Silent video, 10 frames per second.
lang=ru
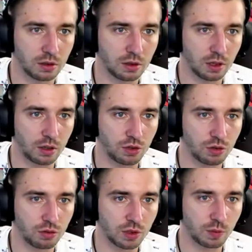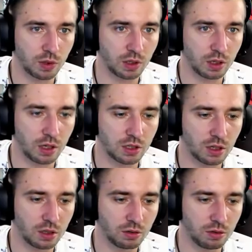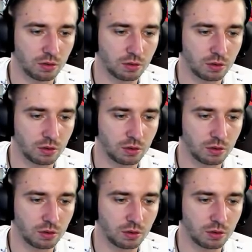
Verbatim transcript: Так, о чем у нас по какашках? Ну,